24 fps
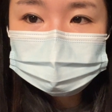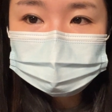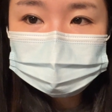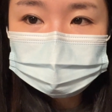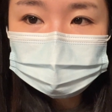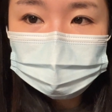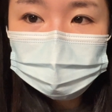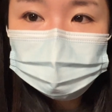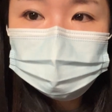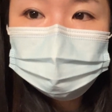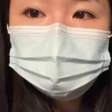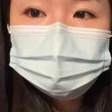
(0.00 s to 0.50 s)

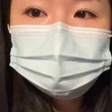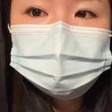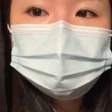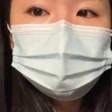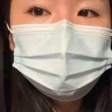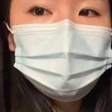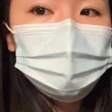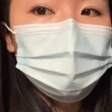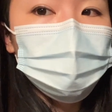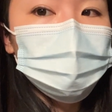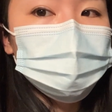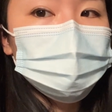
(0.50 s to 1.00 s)
那
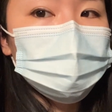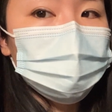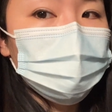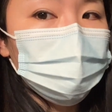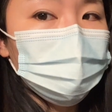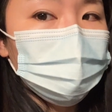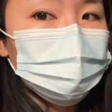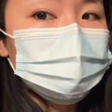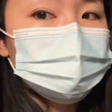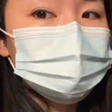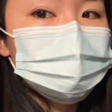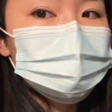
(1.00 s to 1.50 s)
我
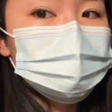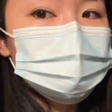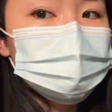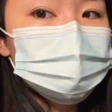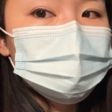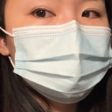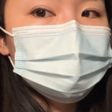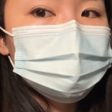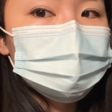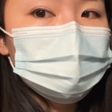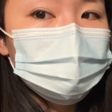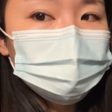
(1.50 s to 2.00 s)
还
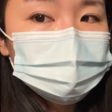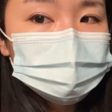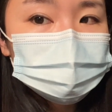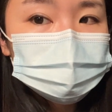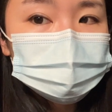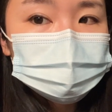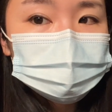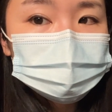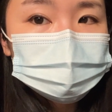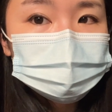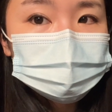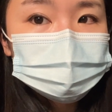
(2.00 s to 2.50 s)
是戴
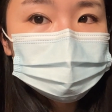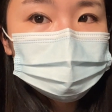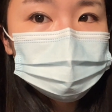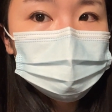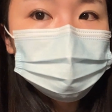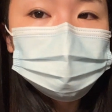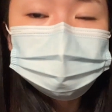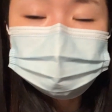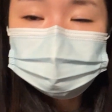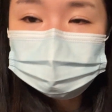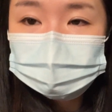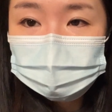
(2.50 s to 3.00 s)
着
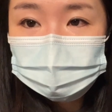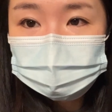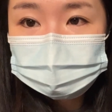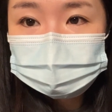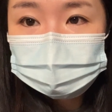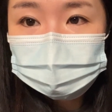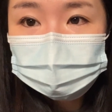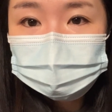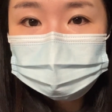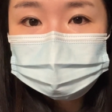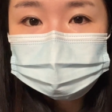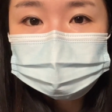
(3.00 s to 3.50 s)
口罩
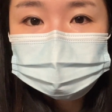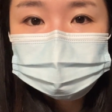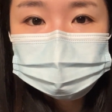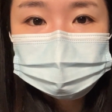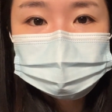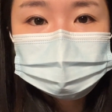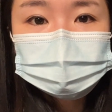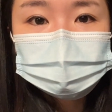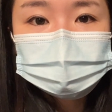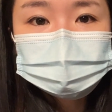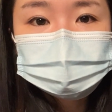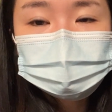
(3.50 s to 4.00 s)
啦，就是
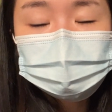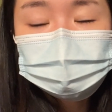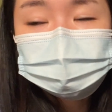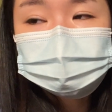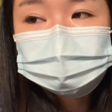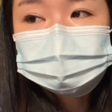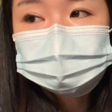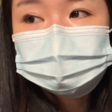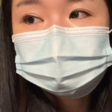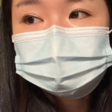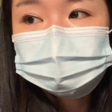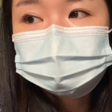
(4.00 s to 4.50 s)
在家里
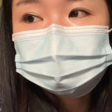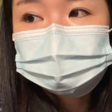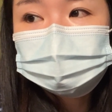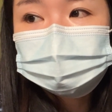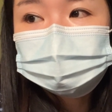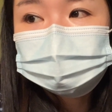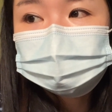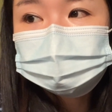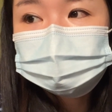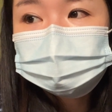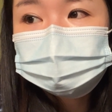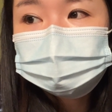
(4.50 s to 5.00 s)
行
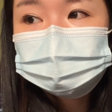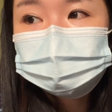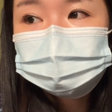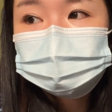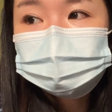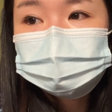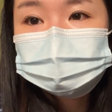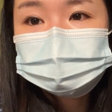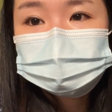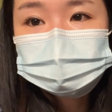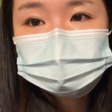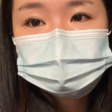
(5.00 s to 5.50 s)
动，因为
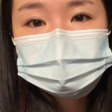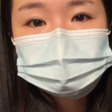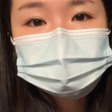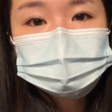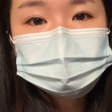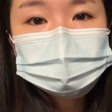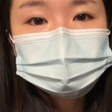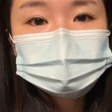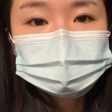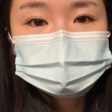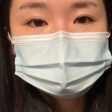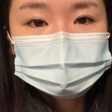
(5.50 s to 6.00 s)
我不是
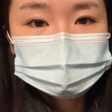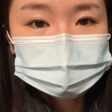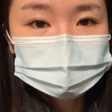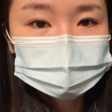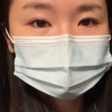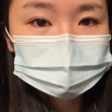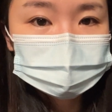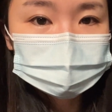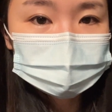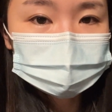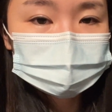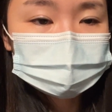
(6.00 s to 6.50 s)
自己一个人
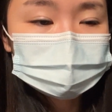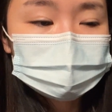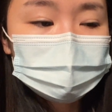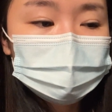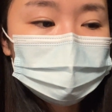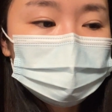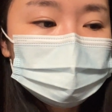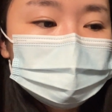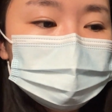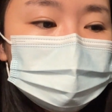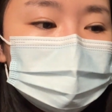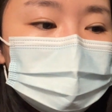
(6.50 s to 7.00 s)
在
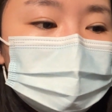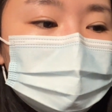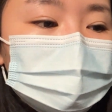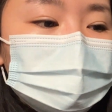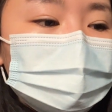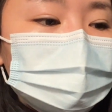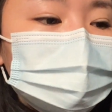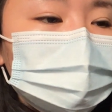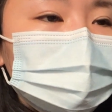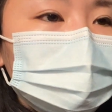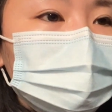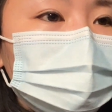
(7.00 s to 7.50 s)
家。
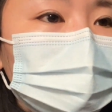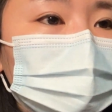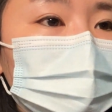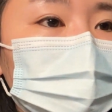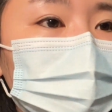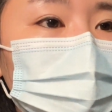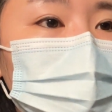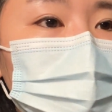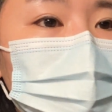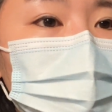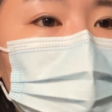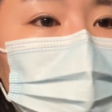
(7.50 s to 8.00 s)

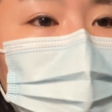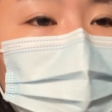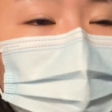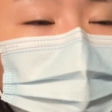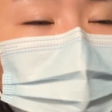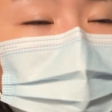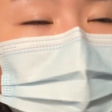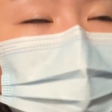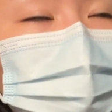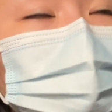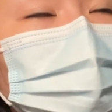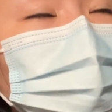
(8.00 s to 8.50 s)

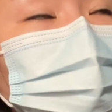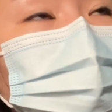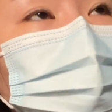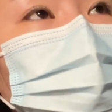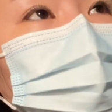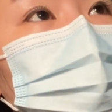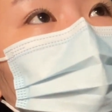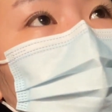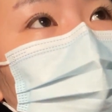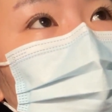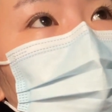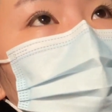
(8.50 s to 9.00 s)
我现在的
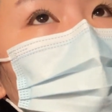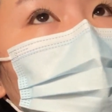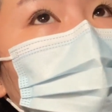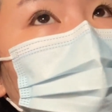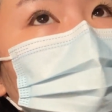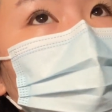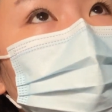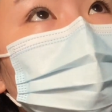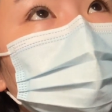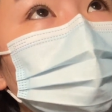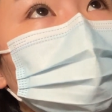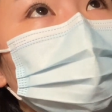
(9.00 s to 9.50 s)
症
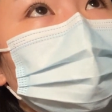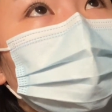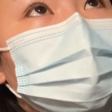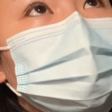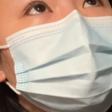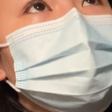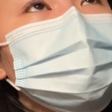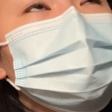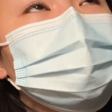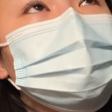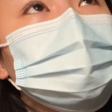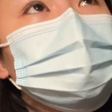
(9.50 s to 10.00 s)
状呢，我刚
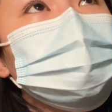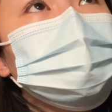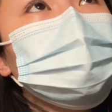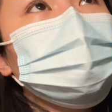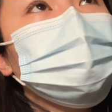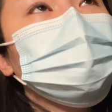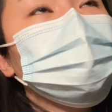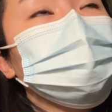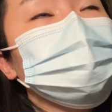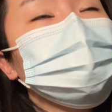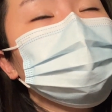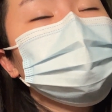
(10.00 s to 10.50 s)
才就是
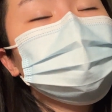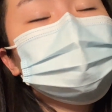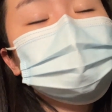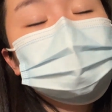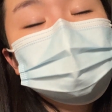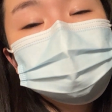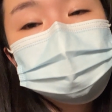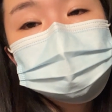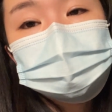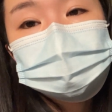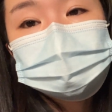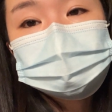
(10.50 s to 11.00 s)

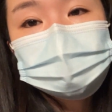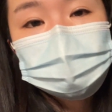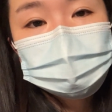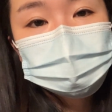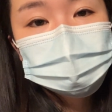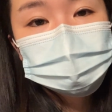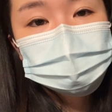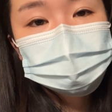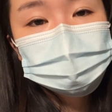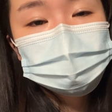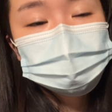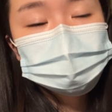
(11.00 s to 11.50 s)
为什么没
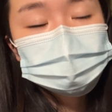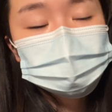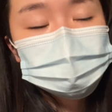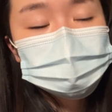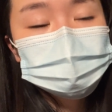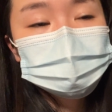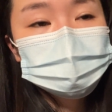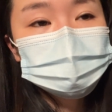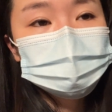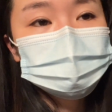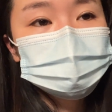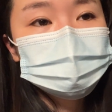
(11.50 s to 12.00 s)
睡，就是
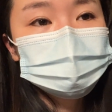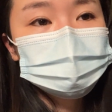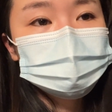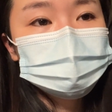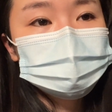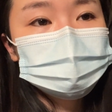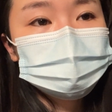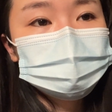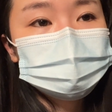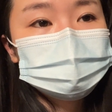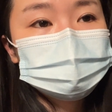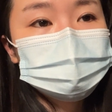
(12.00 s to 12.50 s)
因为我
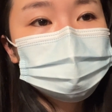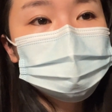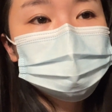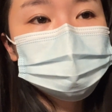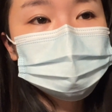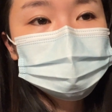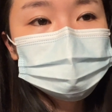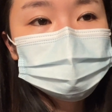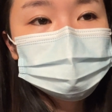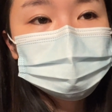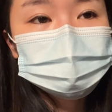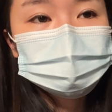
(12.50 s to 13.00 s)
很不
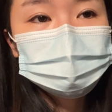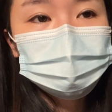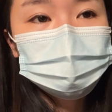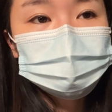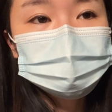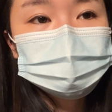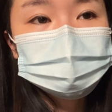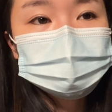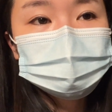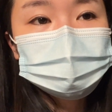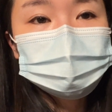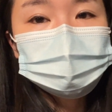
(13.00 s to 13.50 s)
舒服，然
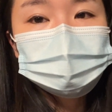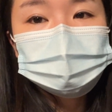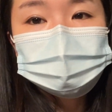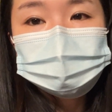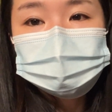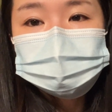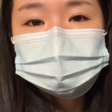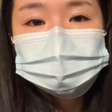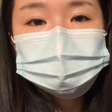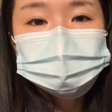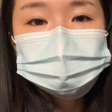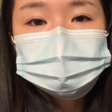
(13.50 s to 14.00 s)
后
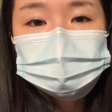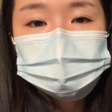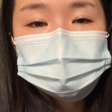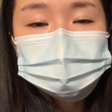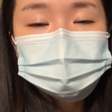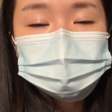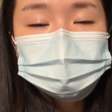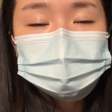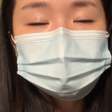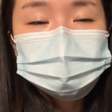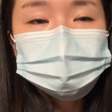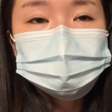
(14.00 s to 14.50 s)
就是全
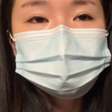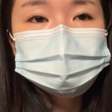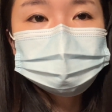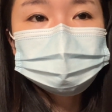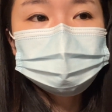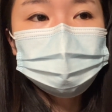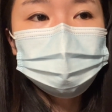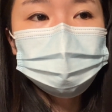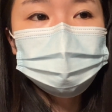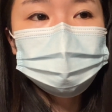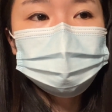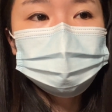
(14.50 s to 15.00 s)
身一直
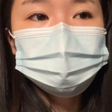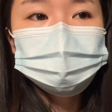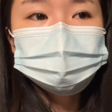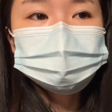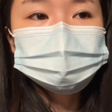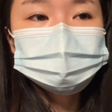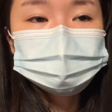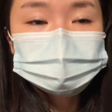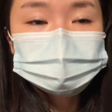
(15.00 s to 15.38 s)
发冷。